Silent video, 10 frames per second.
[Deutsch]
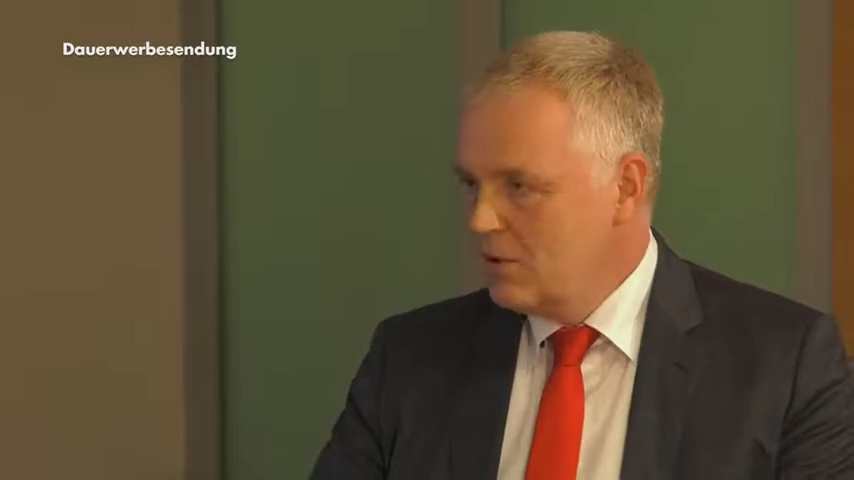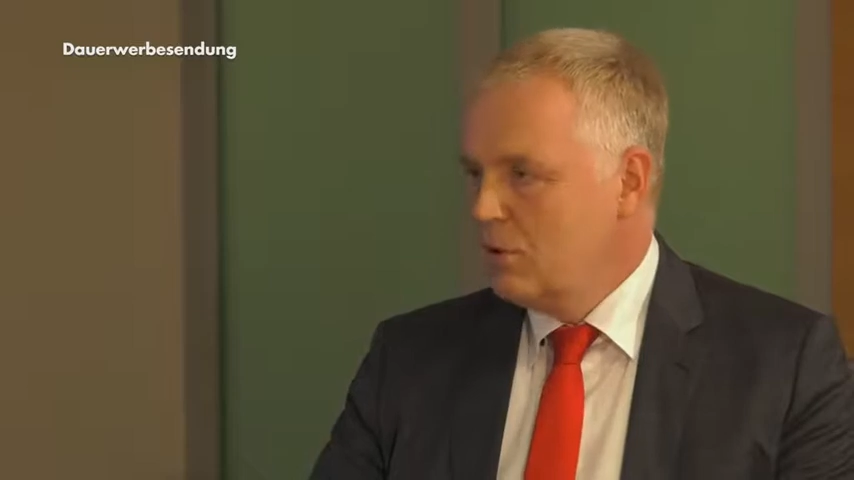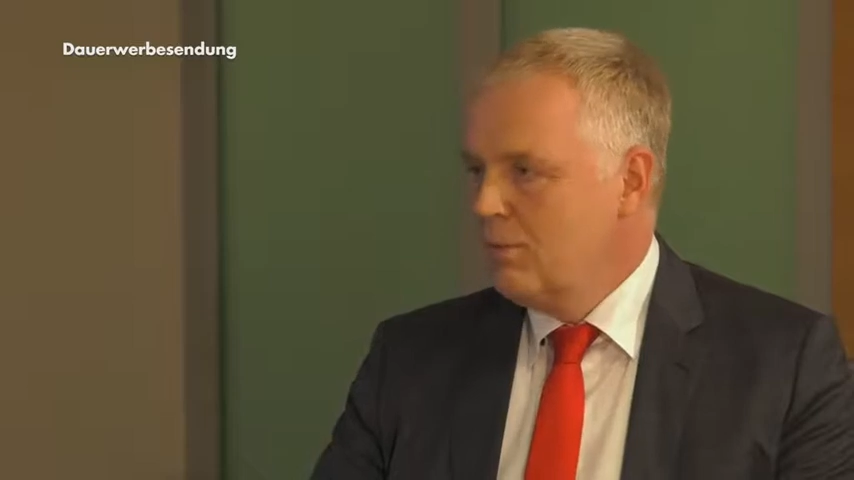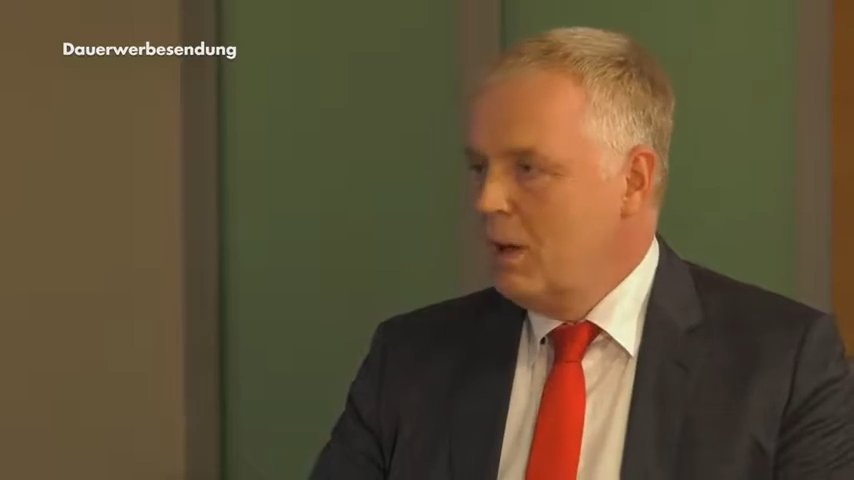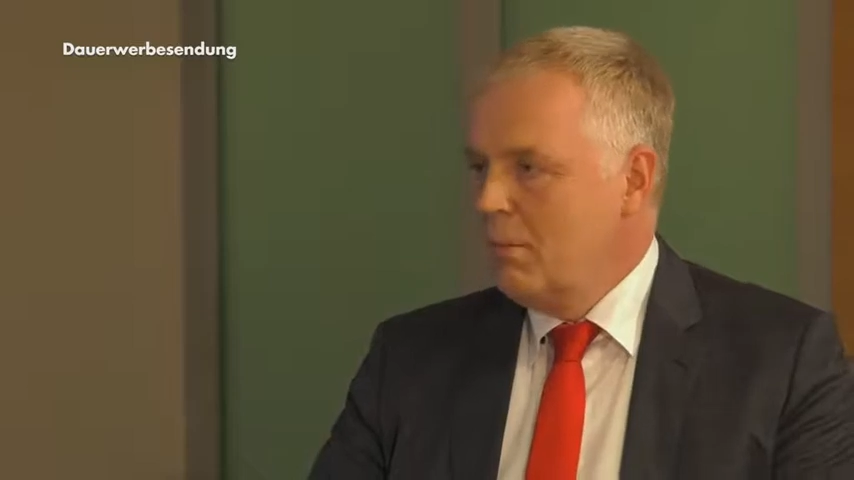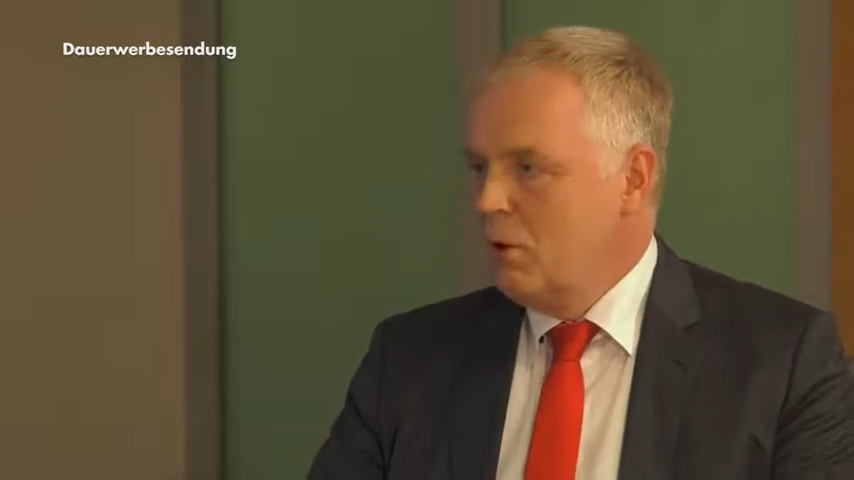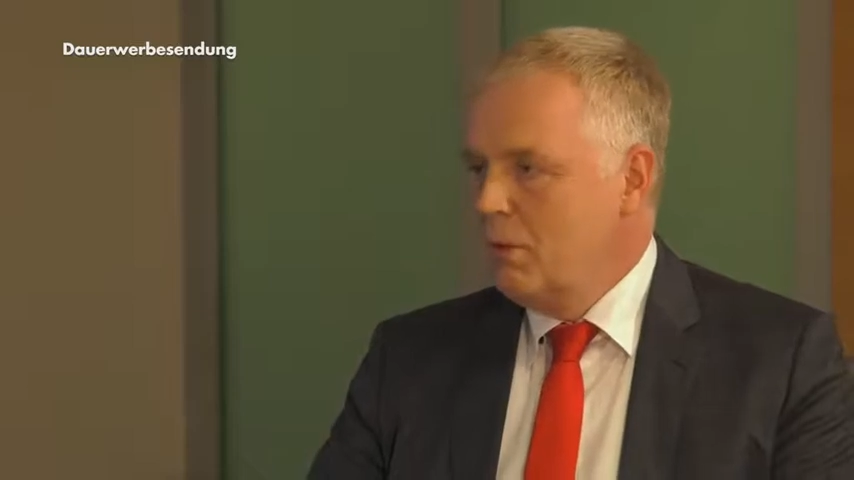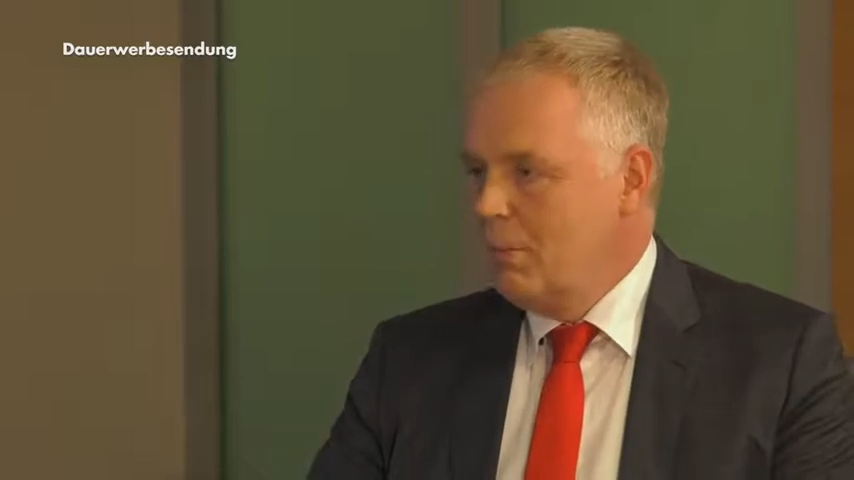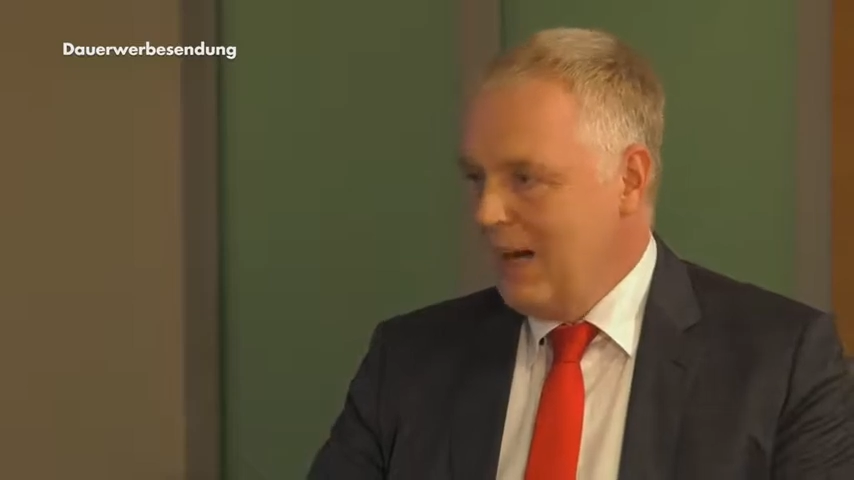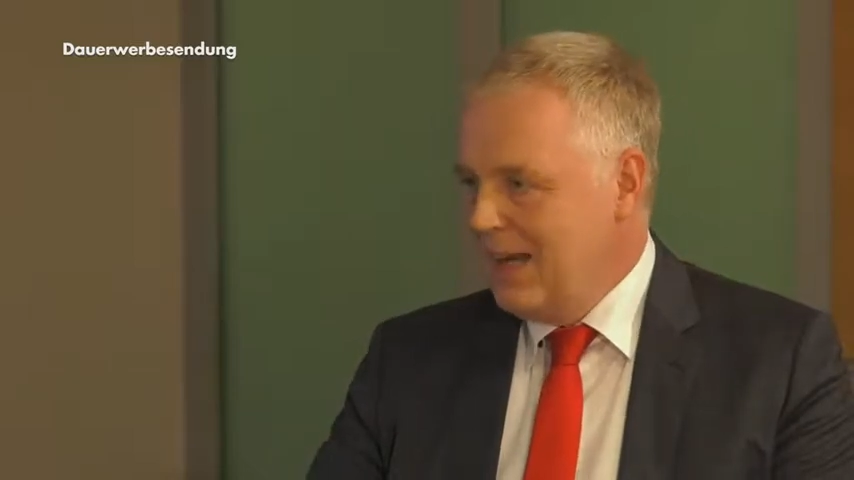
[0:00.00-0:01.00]
sondern vor allem auch
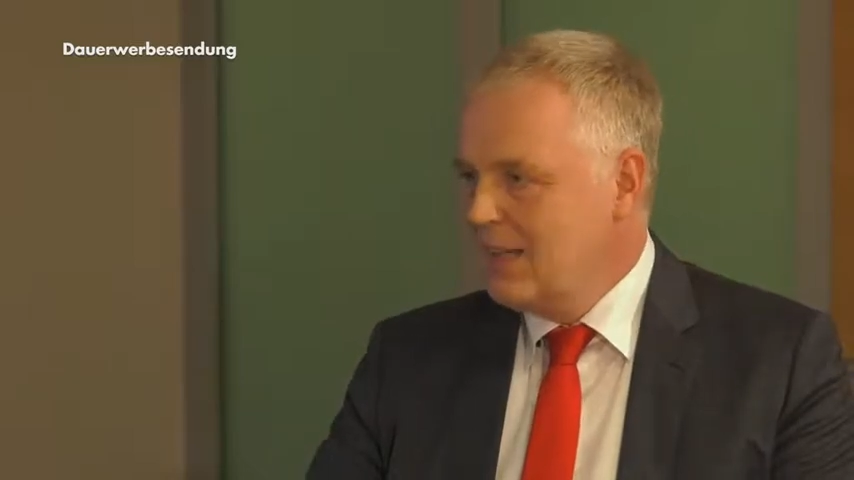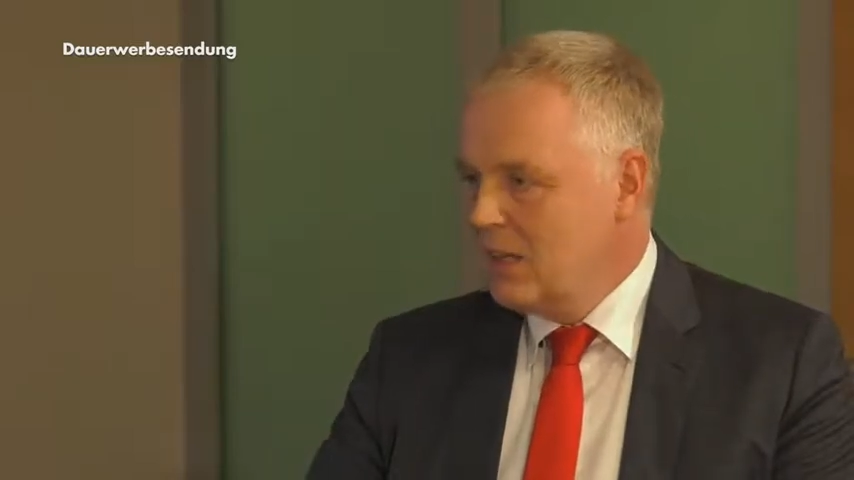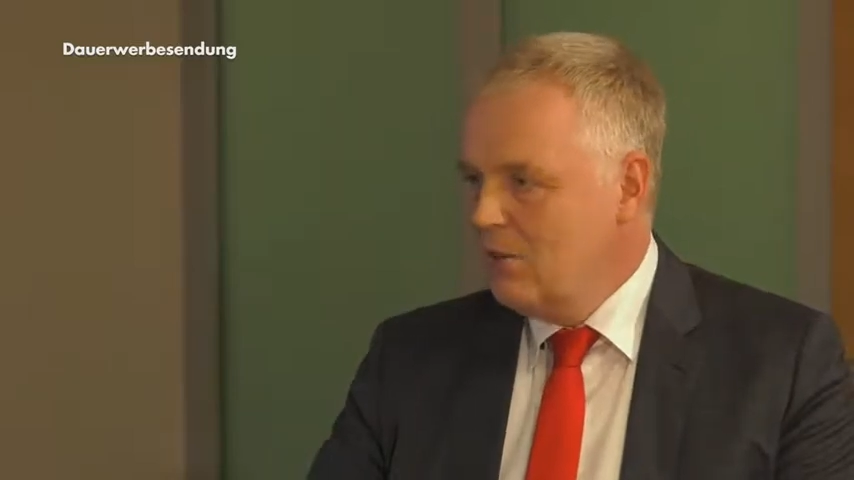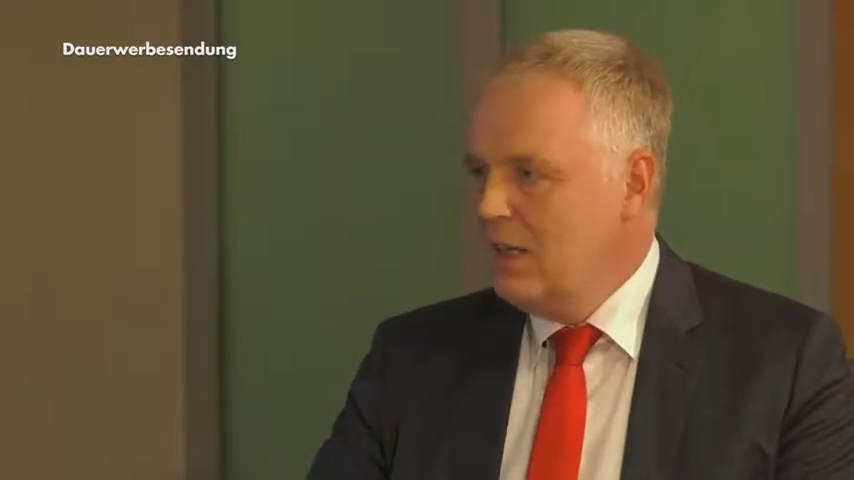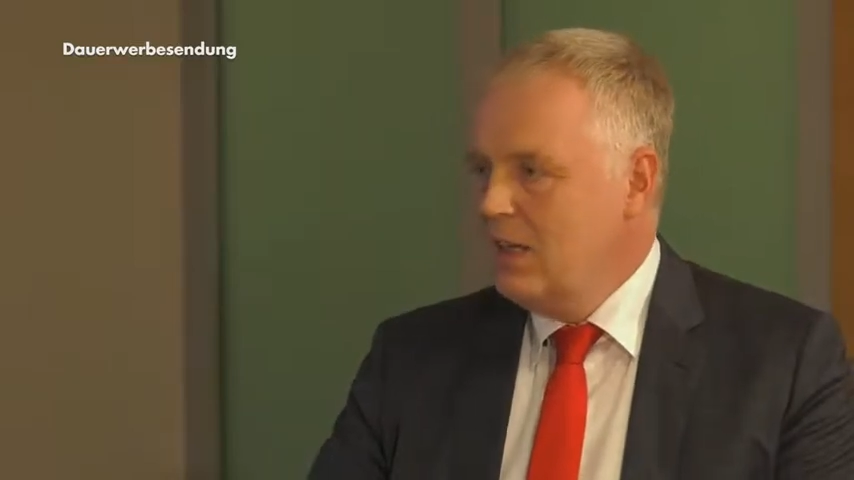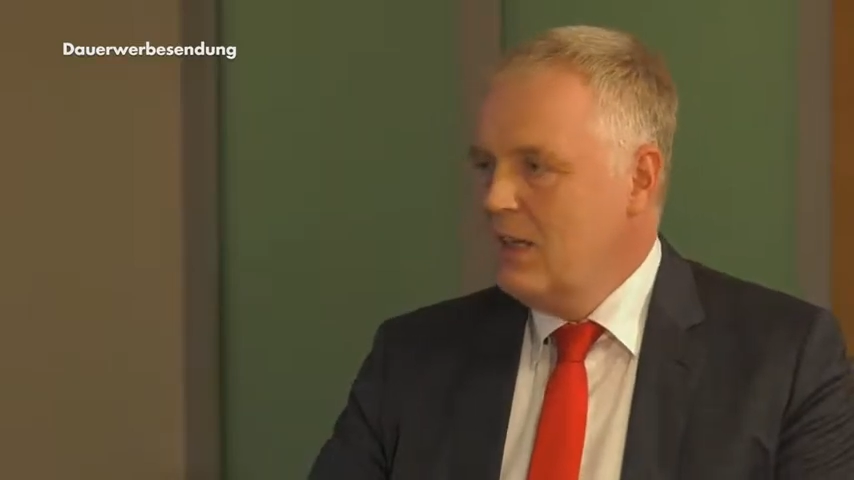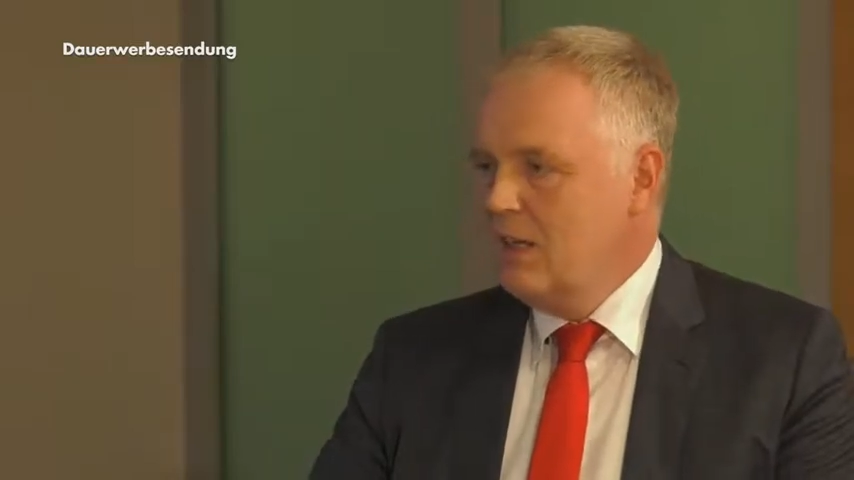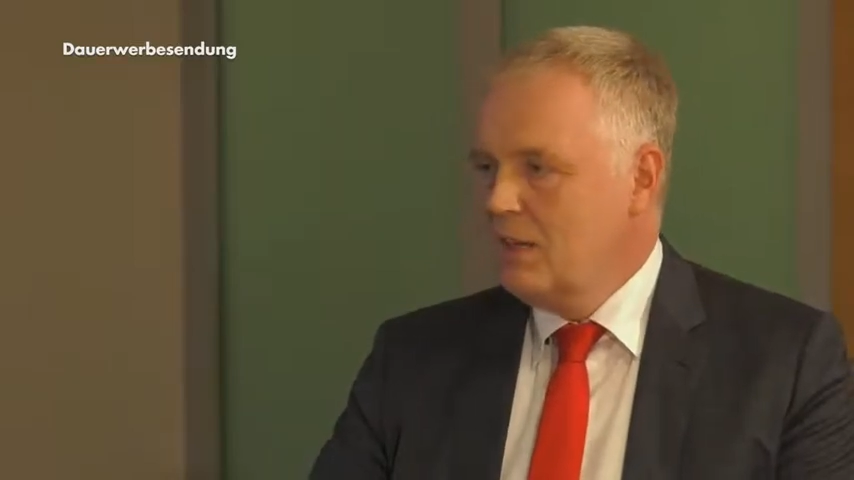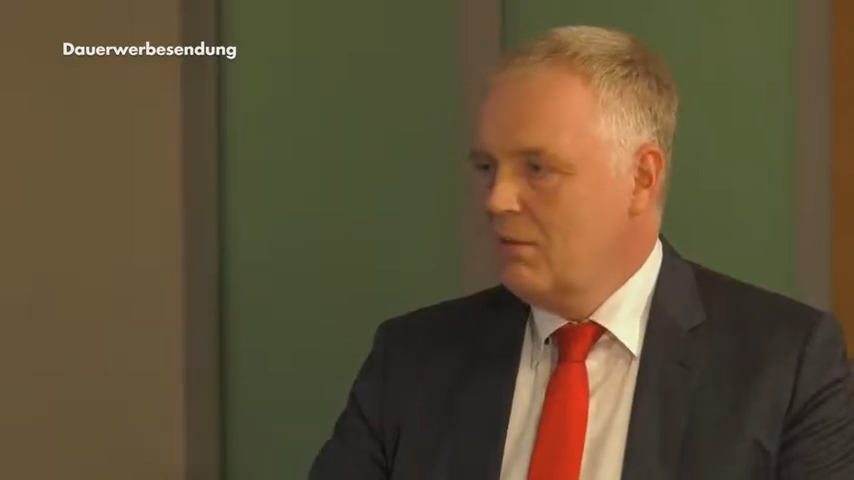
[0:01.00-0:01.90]
in Beraterqualität.